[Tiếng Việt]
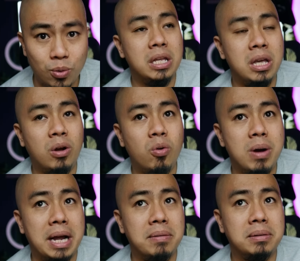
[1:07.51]
Cái chức của
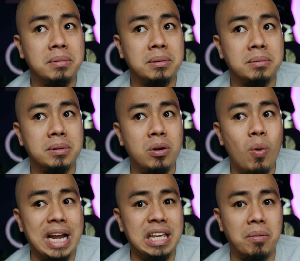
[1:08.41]
bạn mà nó
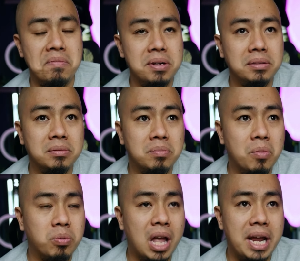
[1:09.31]
quan trọng á, một
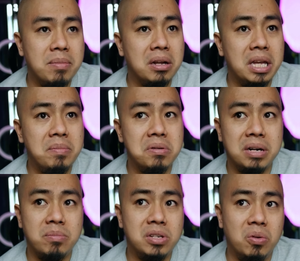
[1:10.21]
tháng bạn kiếm được
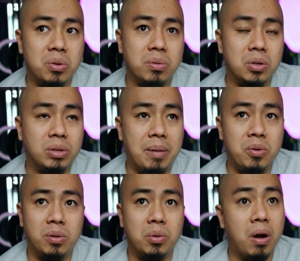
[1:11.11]
50, 60 triệu, 80
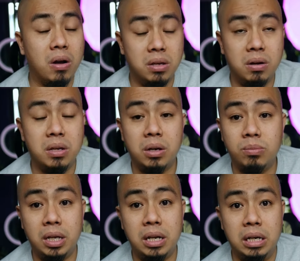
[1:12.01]
triệu có chứ, có những công
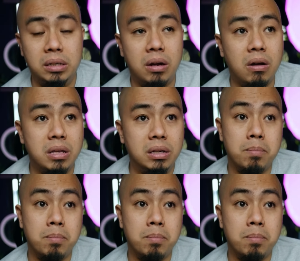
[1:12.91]
ty lớn có chứ.